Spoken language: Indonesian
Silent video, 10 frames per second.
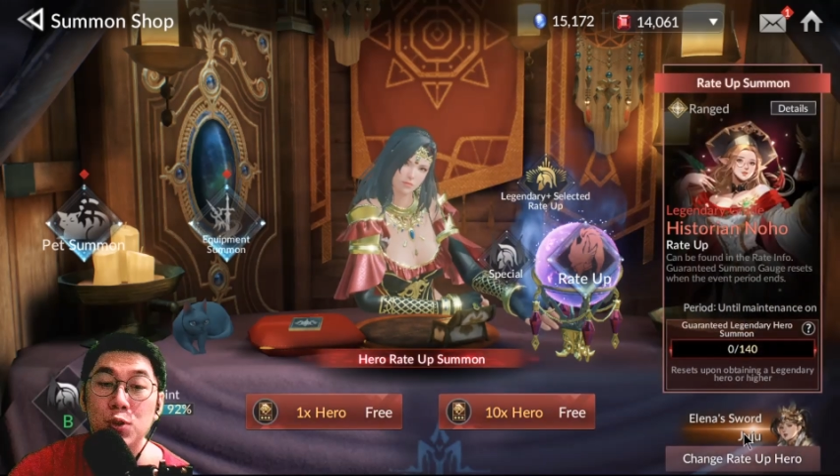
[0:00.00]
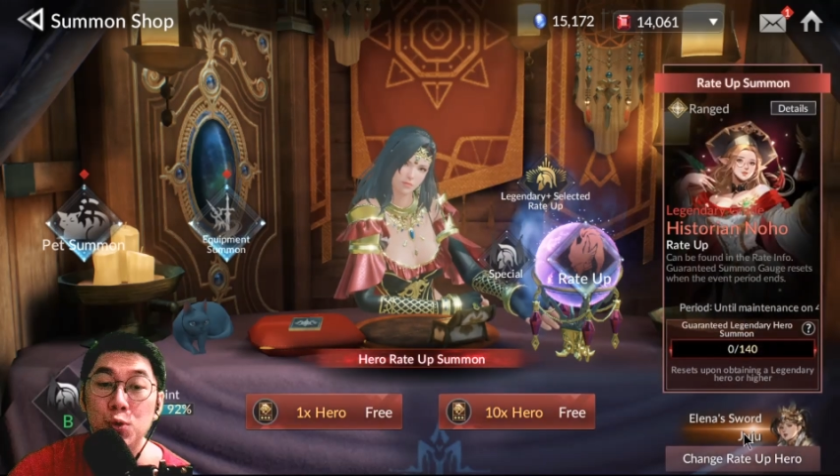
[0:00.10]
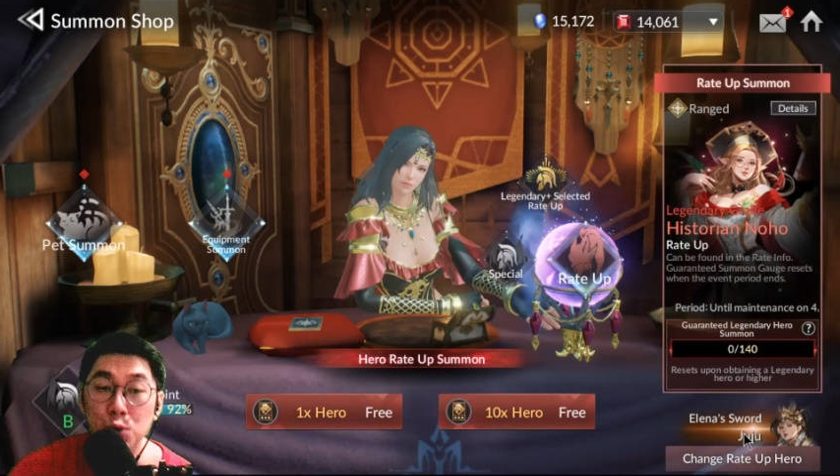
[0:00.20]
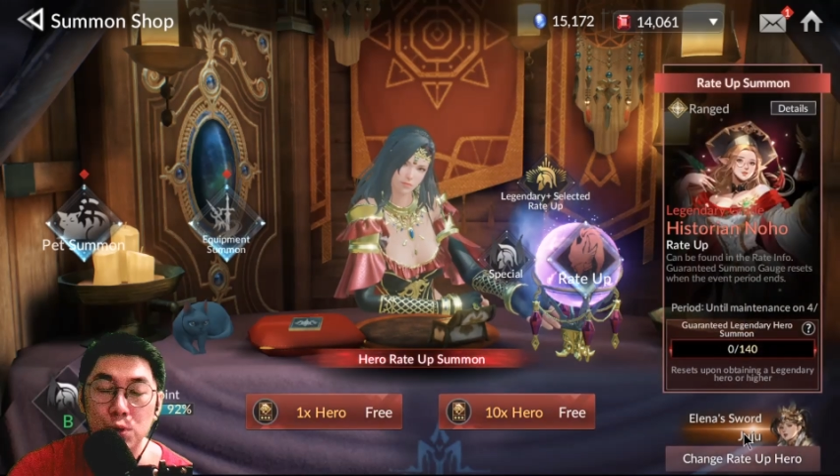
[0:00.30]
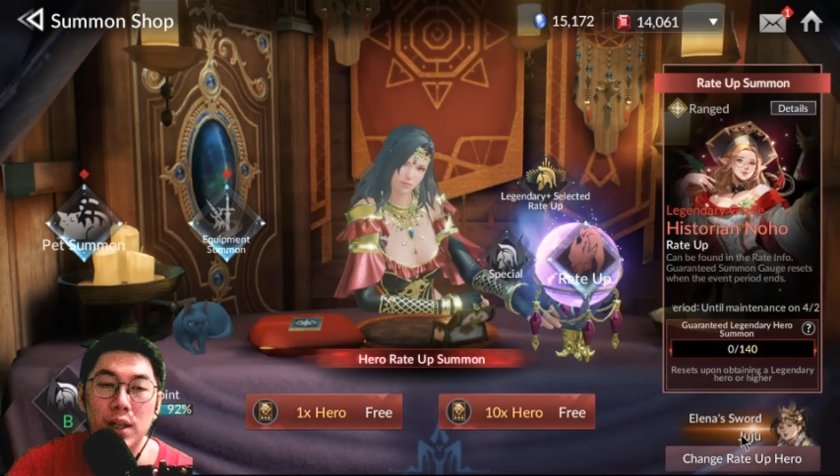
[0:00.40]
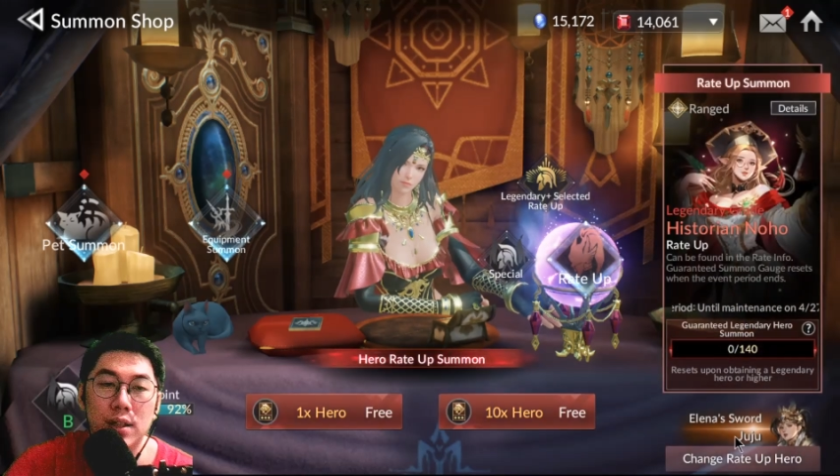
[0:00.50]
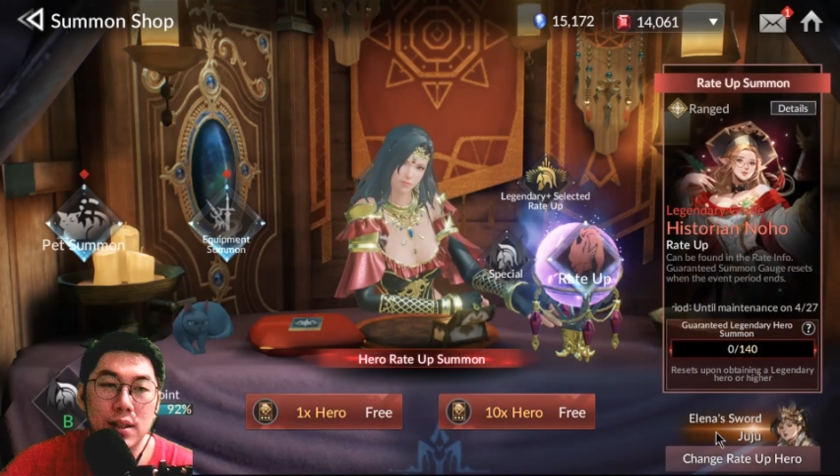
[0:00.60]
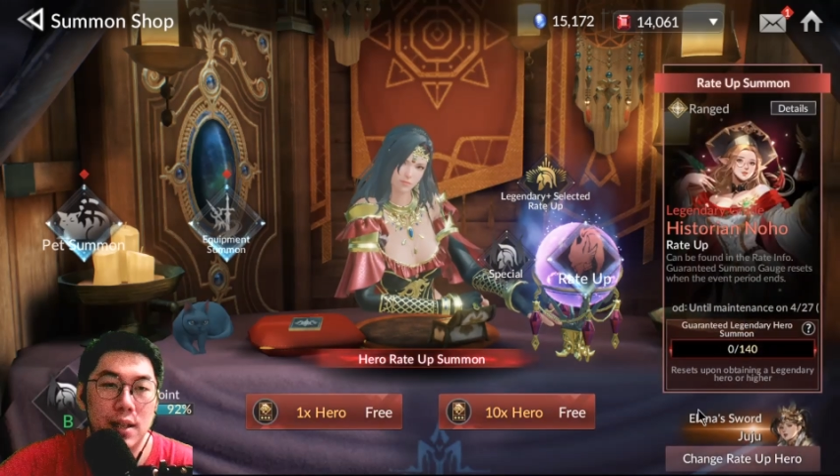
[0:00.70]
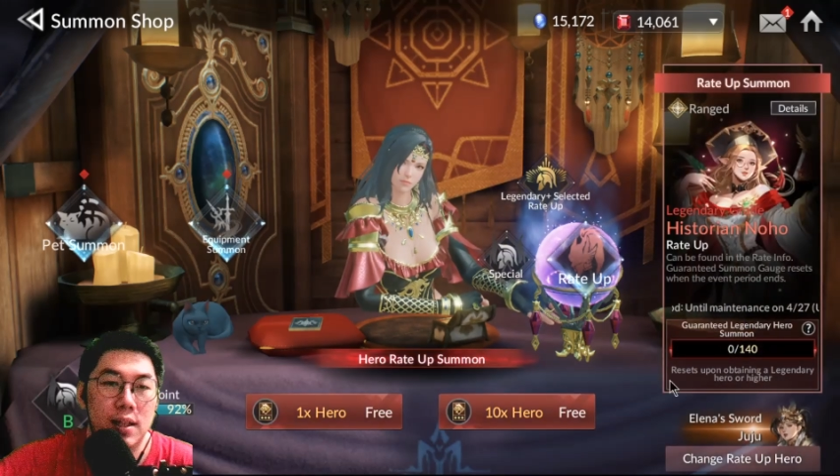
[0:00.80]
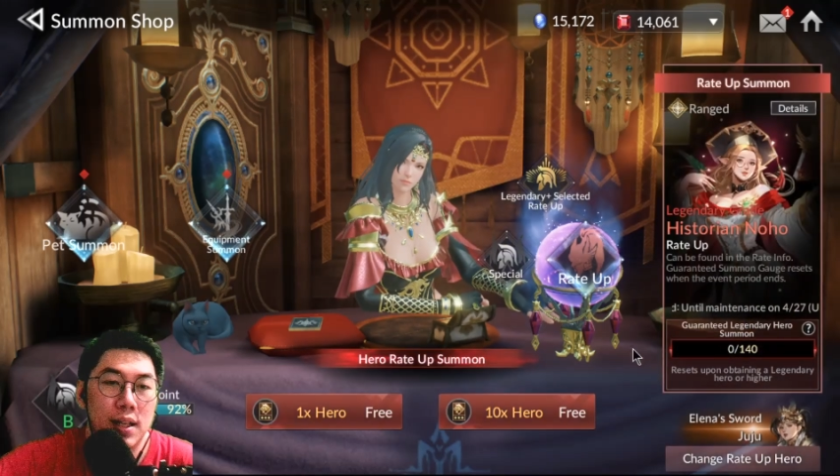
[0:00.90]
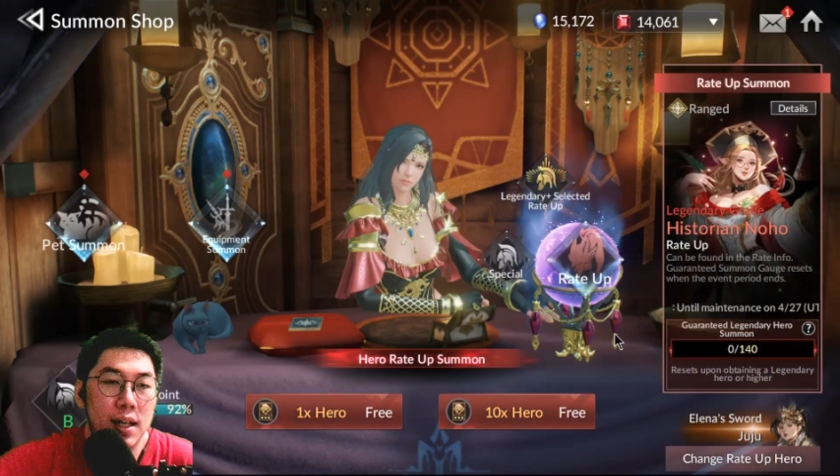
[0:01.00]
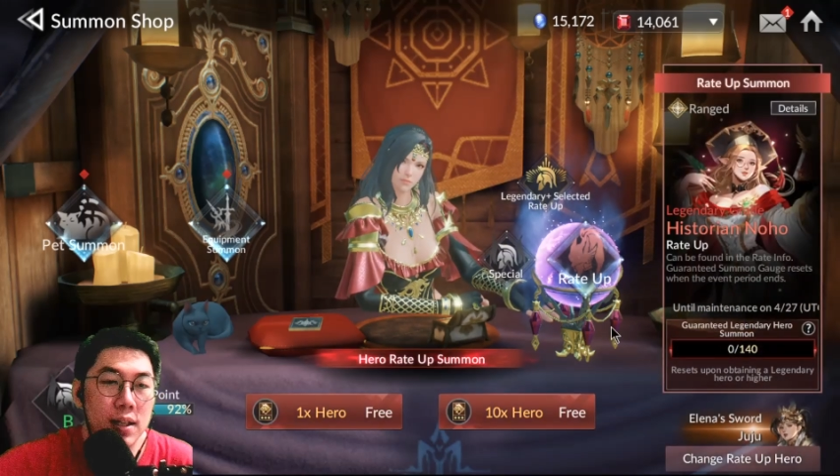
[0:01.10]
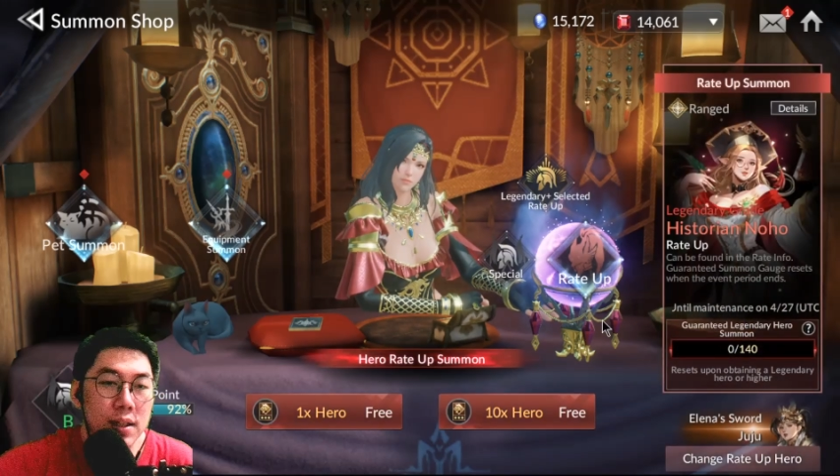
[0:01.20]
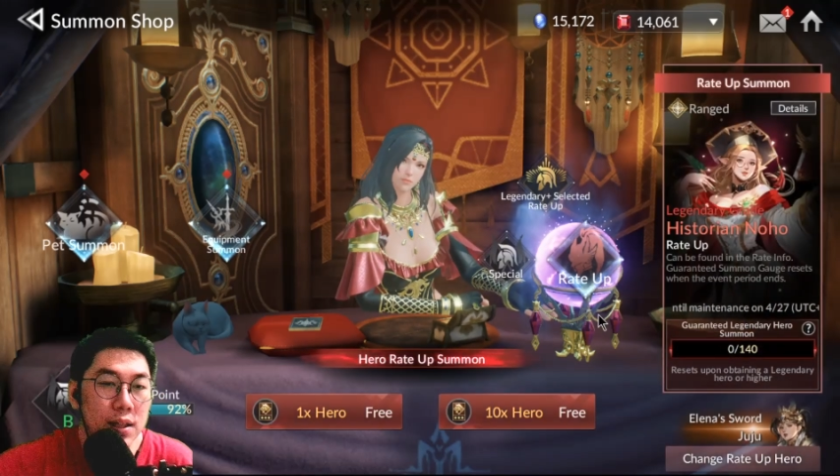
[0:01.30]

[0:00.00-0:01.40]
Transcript: Juju ya ternyata ya